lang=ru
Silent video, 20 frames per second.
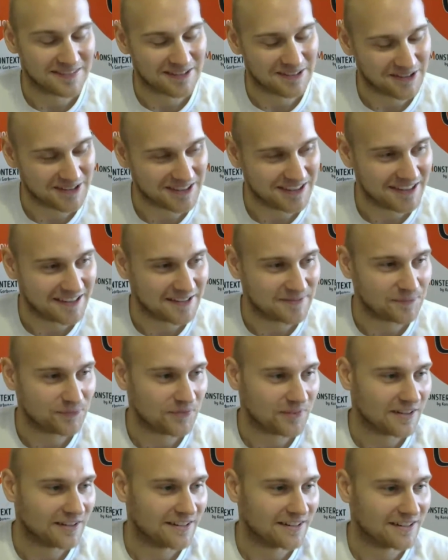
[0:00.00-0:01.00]
Окей.
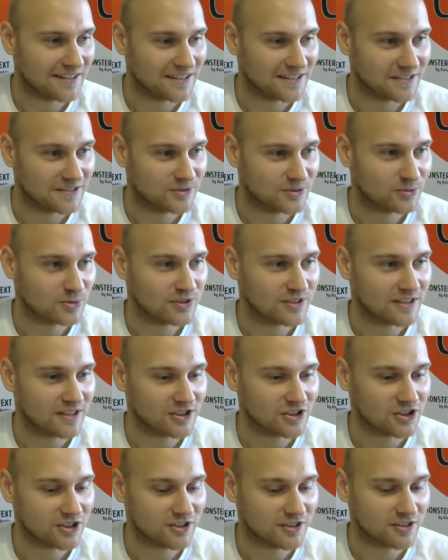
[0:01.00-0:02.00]
А, ну
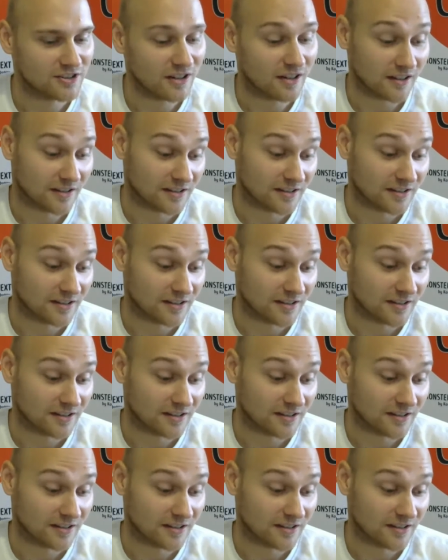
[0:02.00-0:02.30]
расскажи. А,